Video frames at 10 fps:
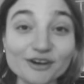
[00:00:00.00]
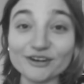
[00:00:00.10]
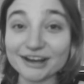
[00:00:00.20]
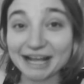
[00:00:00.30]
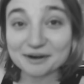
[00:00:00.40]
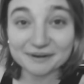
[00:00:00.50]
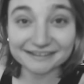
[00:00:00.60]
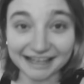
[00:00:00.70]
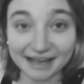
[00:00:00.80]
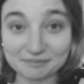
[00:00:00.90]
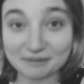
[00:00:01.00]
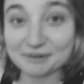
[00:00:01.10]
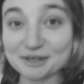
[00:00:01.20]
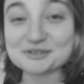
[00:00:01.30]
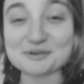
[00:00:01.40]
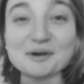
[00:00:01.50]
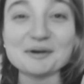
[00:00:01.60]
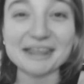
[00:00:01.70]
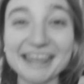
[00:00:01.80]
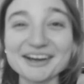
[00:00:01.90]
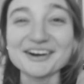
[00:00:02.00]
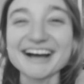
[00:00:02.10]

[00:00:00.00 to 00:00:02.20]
Hola, ¿cómo están? Bienvenidos a un nuevo video.